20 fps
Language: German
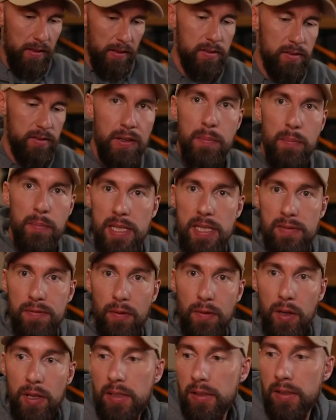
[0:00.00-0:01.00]
also wenn mir jetzt
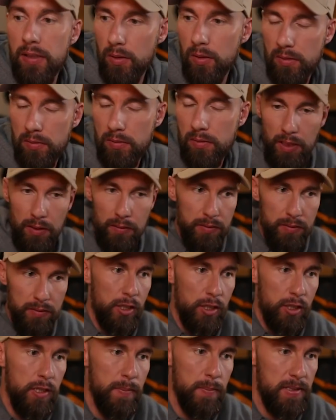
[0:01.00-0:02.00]
Freunde irgendwie auf den
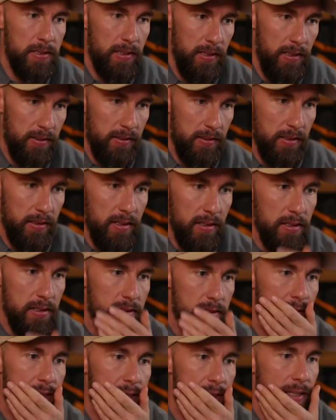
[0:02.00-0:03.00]
Schlips treten, dann ist
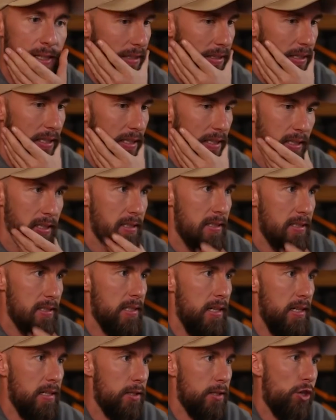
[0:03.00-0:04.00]
das, ist
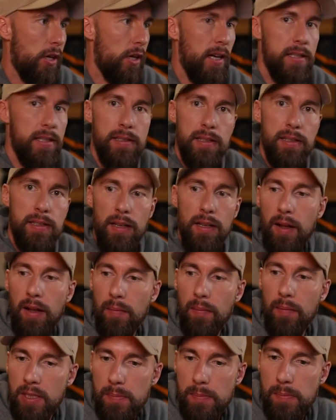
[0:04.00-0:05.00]
das alles scheiße, klar.
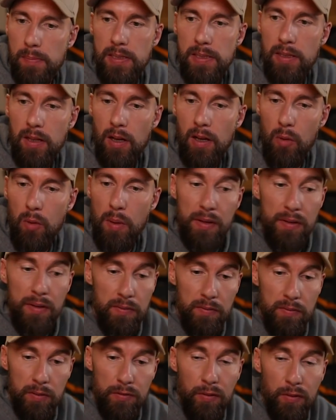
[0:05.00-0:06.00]
Das passiert auch mal.
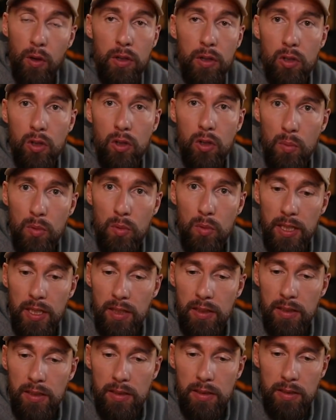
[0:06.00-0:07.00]
Freunde kommen und
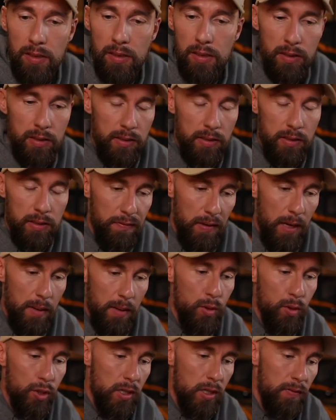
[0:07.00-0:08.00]
gehen. Der, der,
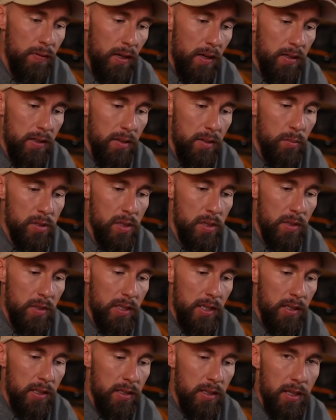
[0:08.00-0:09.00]
Fabio Schäfer, an den muss ich mal
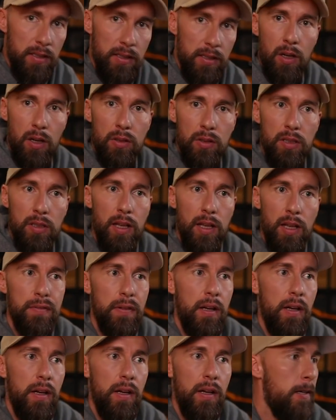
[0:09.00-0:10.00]
denken, den kennt ja auch den
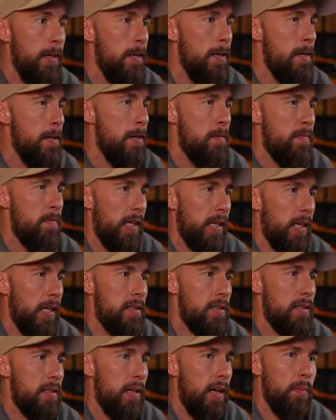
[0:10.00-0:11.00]
Radfahrer, der hat,
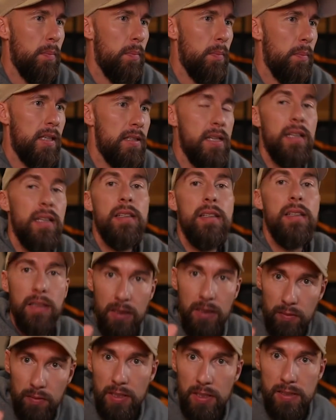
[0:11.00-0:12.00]
hat mal gesagt,
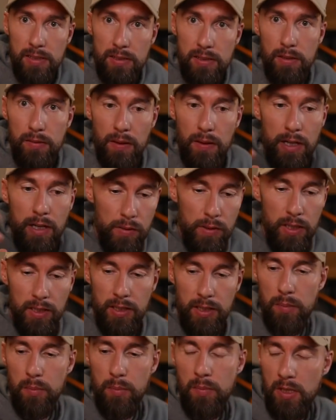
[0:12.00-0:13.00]
ich will das jetzt nicht falsch
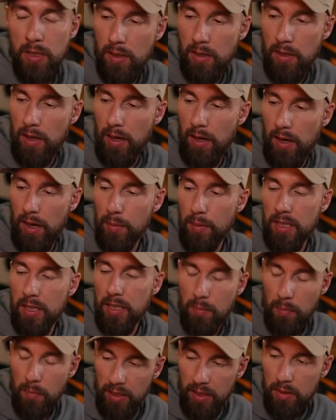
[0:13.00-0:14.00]
wiedergeben, aber
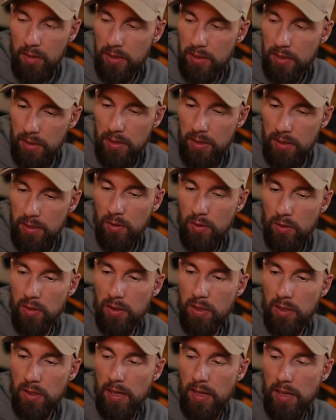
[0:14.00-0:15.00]
ich meine mich erinnern zu können,
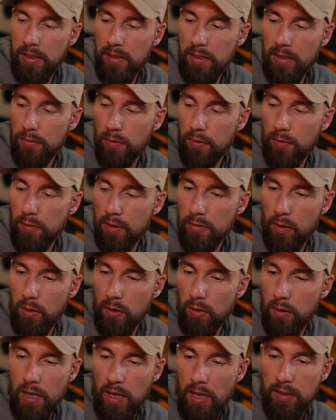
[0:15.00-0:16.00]
dass er einige Freunde
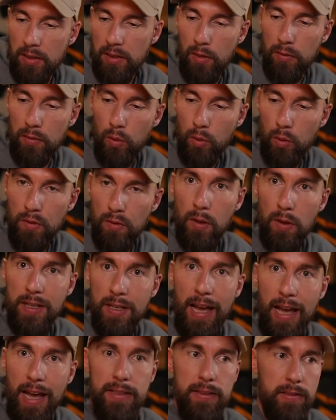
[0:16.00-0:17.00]
verloren hat aufgrund von
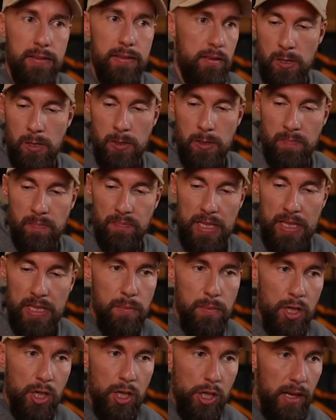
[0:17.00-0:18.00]
Neid. Das ist
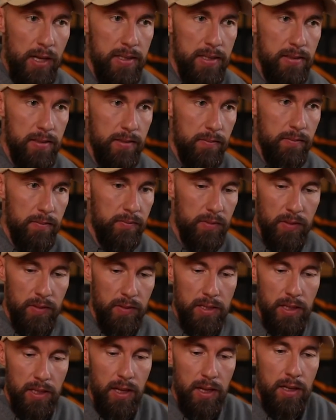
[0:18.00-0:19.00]
immer scheiße
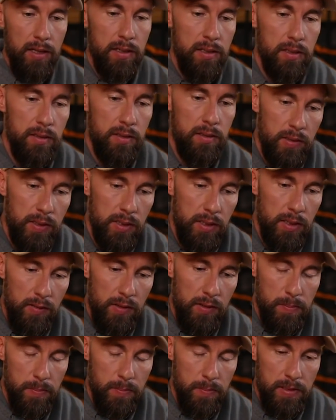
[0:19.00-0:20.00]
wenn da, wenn da
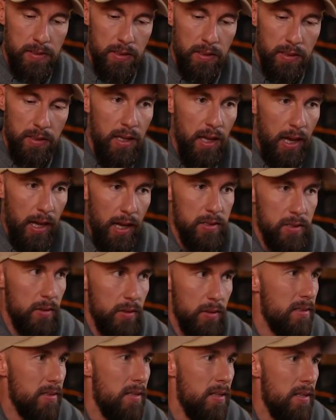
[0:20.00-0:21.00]
was passiert.
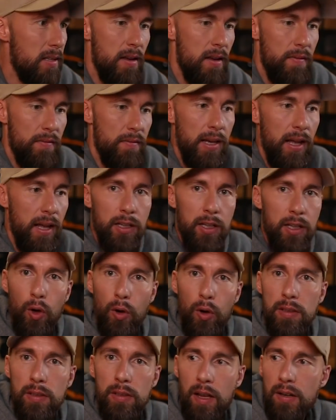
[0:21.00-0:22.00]
Ansonsten, wenn einen
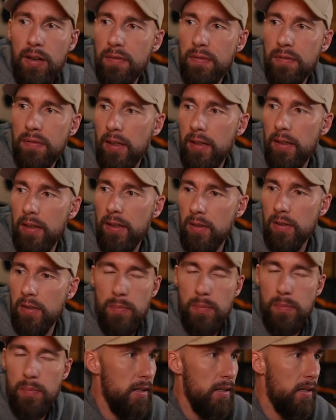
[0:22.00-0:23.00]
Leute anfeinden aus
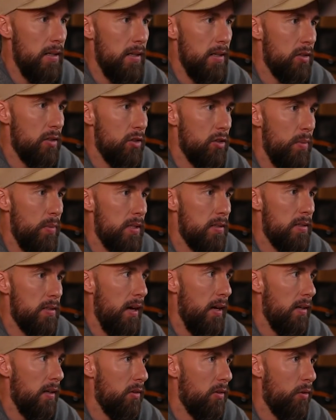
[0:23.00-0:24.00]
dem Internet, in
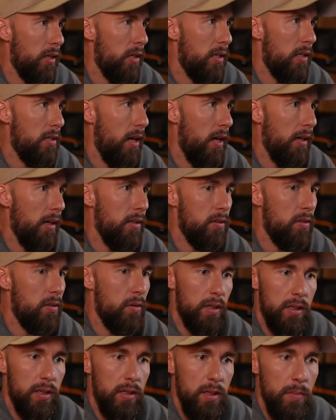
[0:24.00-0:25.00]
Kommentaren oder in Nachrichten
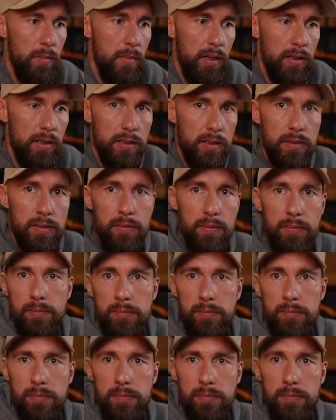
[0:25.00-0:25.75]
oder in E-Mails,